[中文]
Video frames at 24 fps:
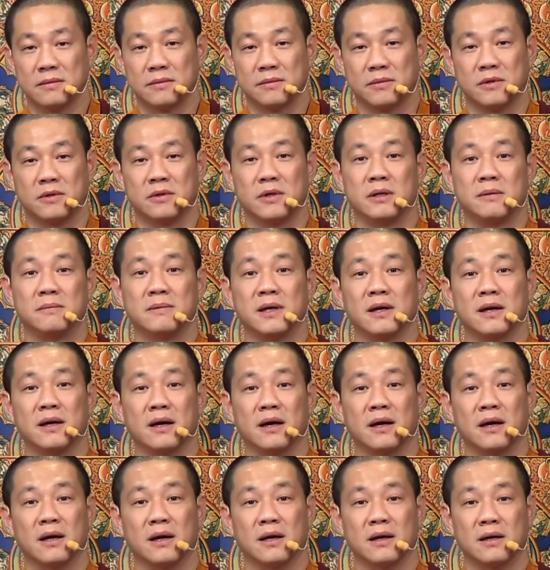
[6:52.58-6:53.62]
不会
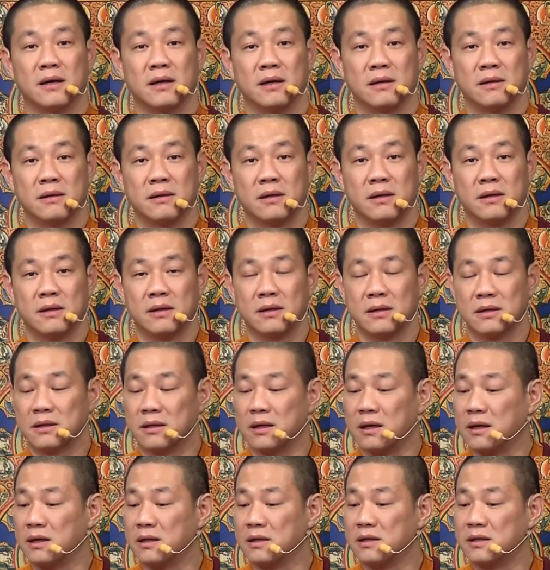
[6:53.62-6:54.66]
吧？
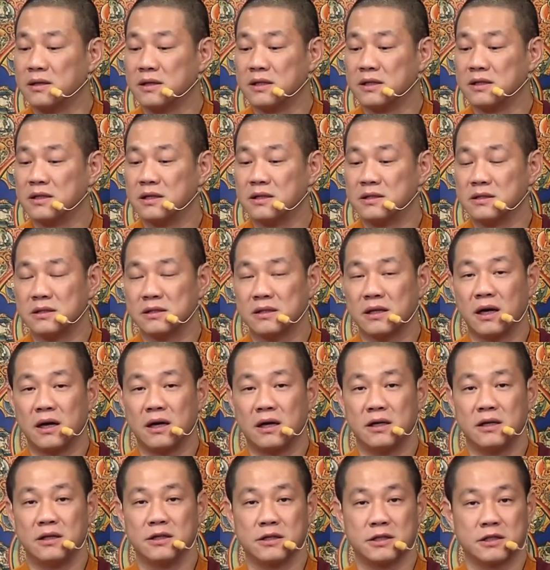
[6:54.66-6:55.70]
他可能你认识他
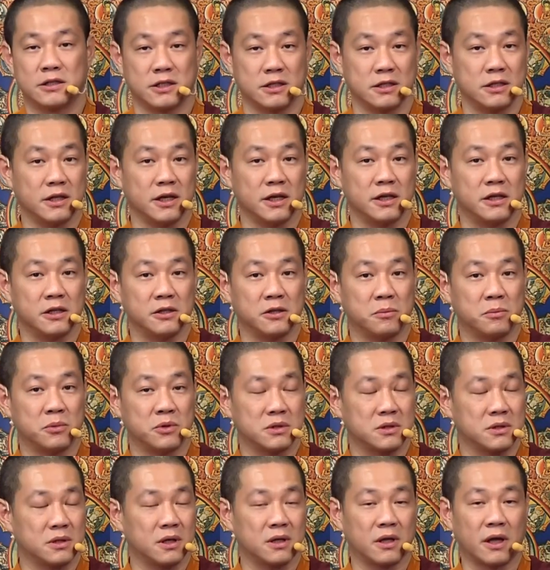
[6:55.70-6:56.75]
二十年，你都不
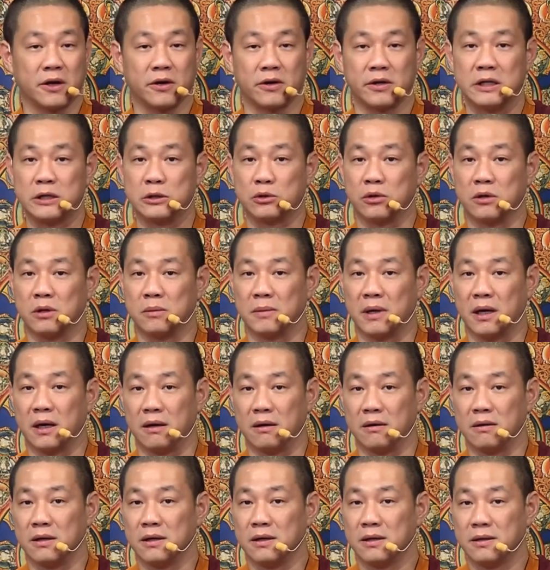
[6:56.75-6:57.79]
知道他有一撮
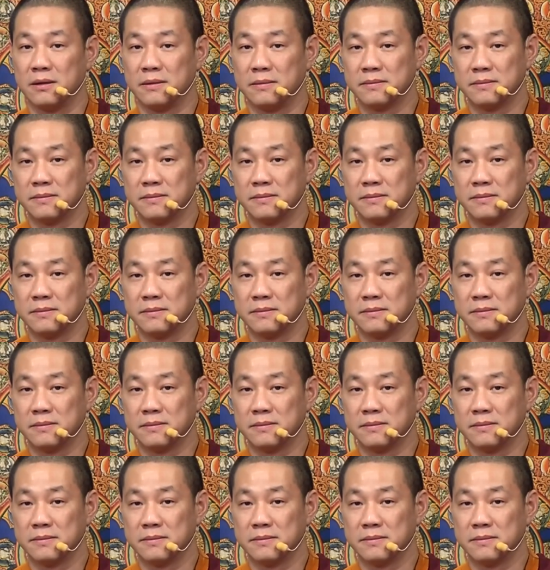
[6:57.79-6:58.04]
毛了。